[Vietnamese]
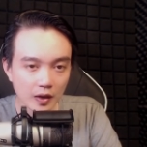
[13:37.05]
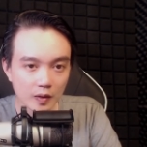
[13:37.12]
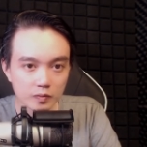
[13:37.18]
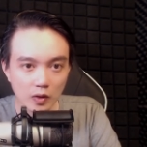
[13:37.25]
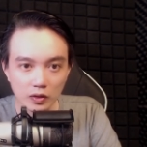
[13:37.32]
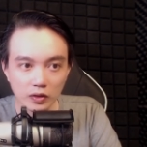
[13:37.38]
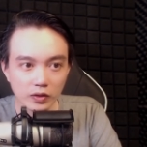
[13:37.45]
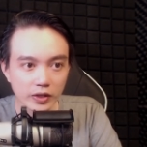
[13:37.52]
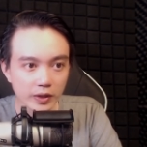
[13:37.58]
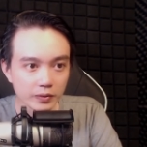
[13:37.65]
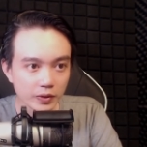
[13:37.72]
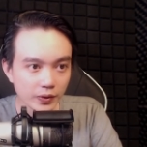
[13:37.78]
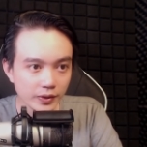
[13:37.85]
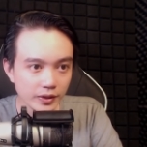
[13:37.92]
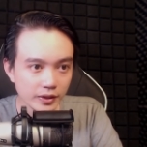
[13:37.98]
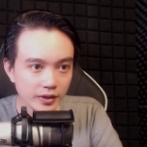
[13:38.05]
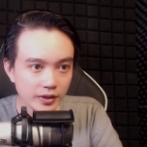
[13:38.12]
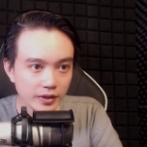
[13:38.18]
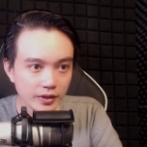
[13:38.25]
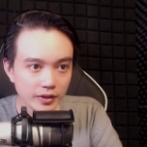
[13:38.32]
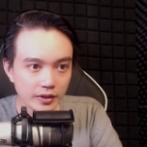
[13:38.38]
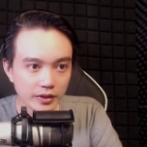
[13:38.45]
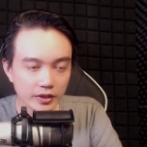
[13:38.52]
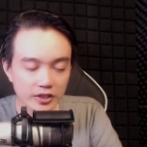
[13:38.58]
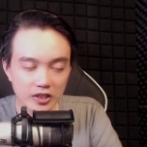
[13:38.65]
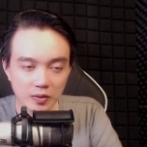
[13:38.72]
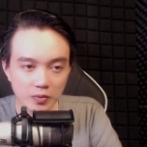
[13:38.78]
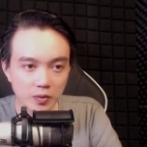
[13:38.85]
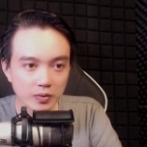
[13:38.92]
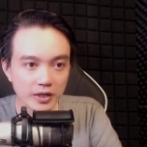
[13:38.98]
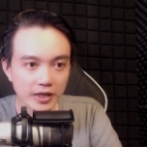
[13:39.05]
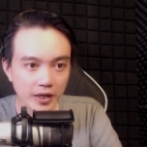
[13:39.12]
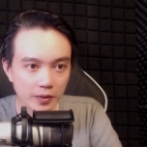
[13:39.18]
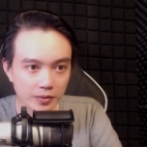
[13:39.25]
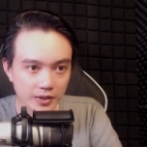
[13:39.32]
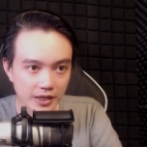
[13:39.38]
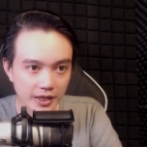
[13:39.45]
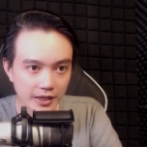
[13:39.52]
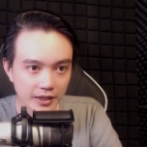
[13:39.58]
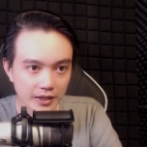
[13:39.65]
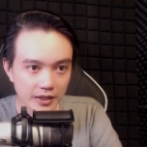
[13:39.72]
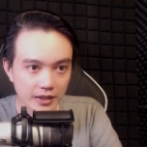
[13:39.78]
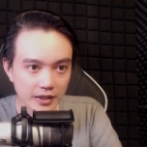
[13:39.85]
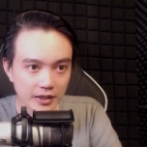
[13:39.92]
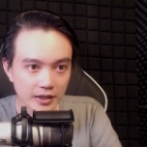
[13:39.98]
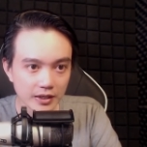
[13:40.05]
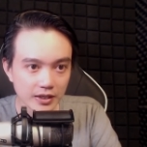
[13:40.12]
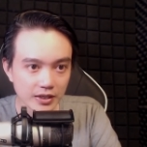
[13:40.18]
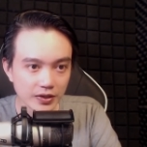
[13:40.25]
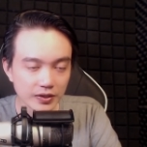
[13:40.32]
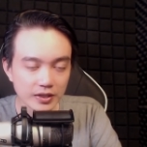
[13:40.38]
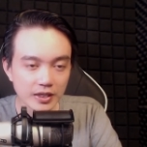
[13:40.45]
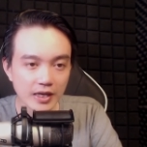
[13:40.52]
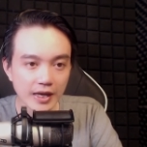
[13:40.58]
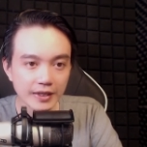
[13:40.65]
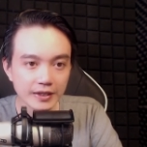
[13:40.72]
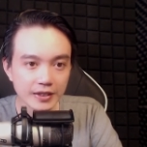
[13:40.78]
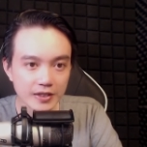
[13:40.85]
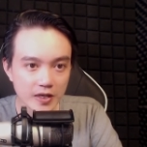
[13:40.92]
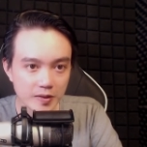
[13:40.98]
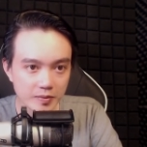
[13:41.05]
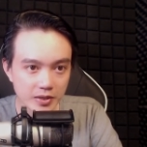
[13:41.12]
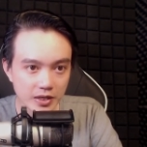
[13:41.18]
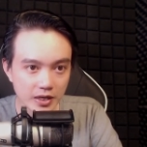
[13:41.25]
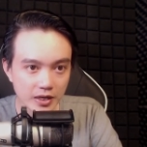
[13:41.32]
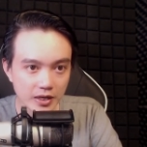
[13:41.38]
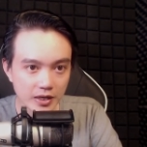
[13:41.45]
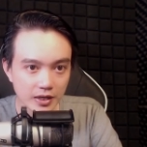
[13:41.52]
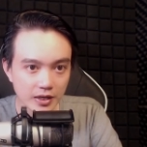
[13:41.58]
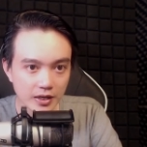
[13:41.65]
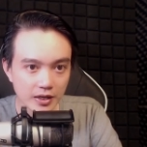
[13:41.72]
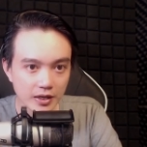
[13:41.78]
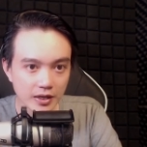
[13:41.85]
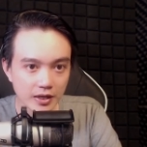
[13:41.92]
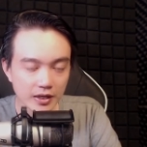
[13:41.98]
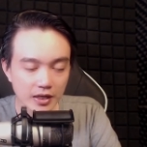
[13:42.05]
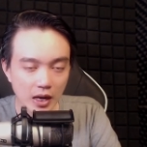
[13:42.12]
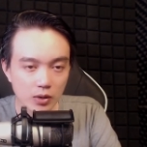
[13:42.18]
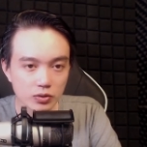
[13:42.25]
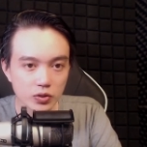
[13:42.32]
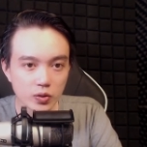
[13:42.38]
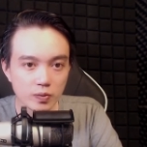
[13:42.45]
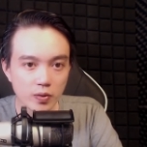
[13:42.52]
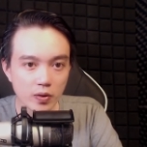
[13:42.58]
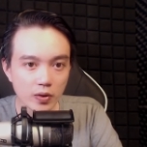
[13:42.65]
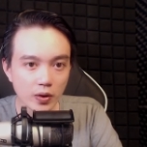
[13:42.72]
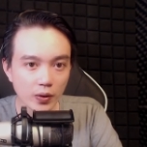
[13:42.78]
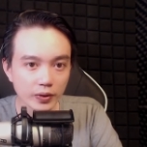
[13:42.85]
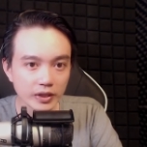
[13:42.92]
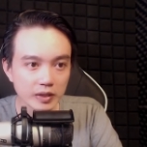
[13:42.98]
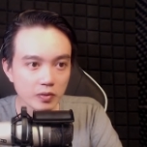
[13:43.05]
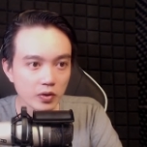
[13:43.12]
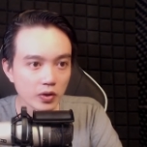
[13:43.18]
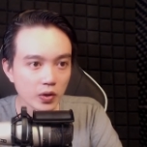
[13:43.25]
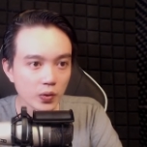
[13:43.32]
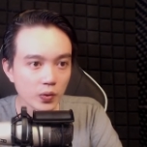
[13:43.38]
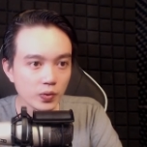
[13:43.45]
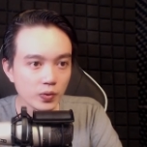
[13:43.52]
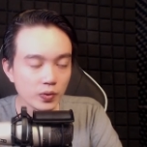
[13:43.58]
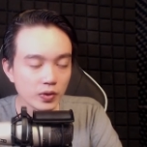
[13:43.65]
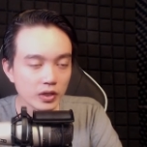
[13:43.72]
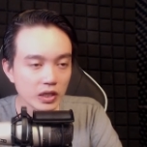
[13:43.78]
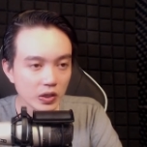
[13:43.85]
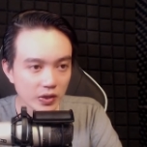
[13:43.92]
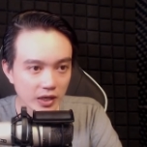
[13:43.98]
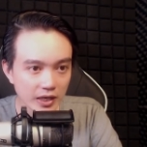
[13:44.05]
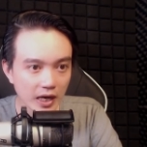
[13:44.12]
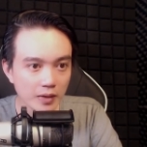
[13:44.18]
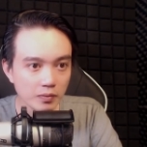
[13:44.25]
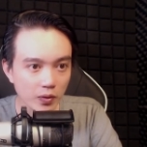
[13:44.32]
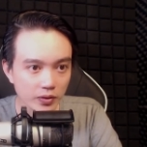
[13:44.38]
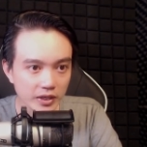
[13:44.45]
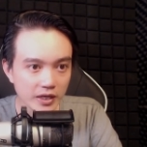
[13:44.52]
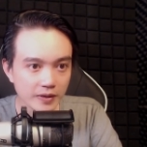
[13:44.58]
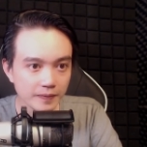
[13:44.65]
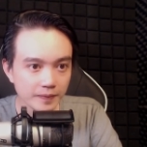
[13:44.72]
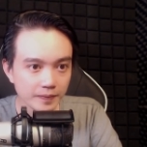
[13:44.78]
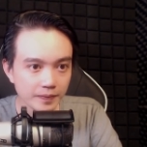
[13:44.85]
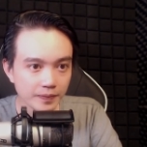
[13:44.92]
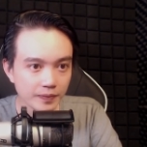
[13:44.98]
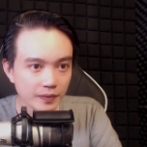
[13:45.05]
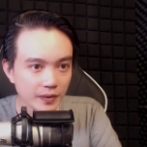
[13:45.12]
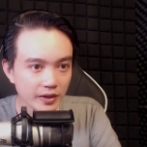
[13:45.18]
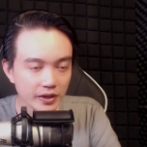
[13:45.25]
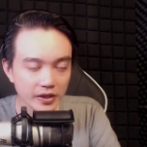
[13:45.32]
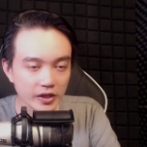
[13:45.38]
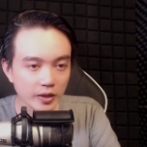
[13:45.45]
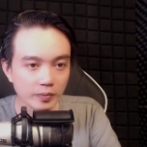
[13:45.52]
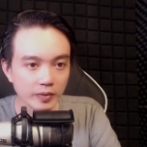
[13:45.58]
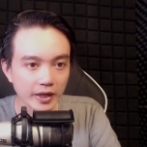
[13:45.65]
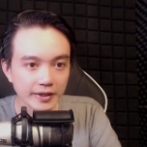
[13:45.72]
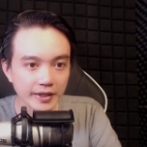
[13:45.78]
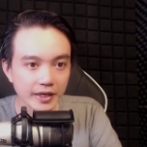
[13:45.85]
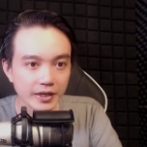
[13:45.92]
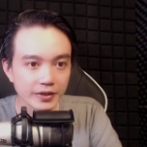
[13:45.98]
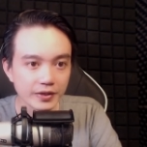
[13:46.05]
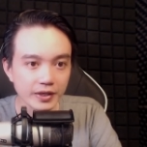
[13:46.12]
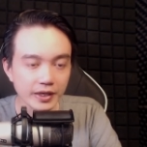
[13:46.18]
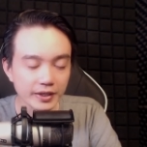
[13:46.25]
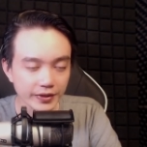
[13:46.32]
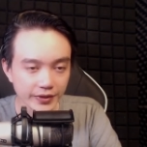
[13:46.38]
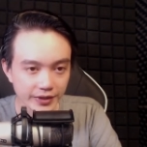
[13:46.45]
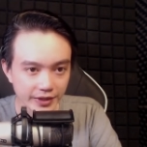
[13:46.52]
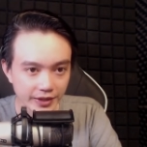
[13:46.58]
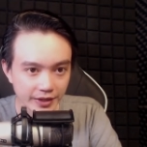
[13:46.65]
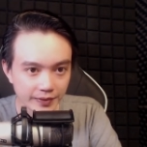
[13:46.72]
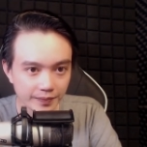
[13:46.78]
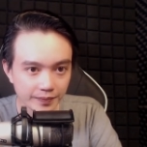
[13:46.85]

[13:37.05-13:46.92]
Bọn nó đều nói trong lúc đi học về, vừa tới đây thì trời mưa, dạo trú một hồi thì buồn ngủ cho nên đánh một giấc, không hề thấy lửa hay người gì hết.